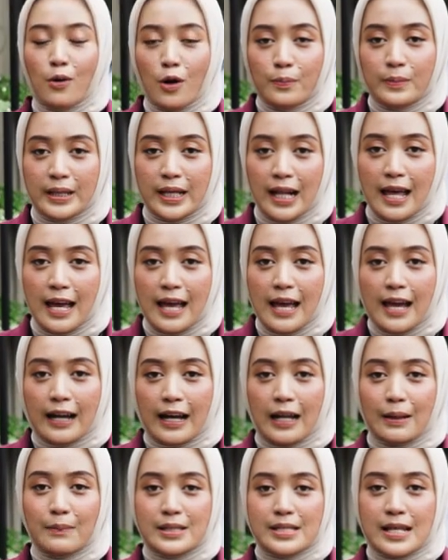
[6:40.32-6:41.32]
mobil,
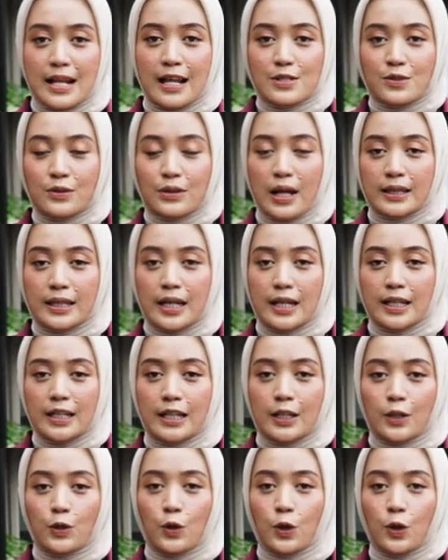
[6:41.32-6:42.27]
kalian bisa langsung datang ke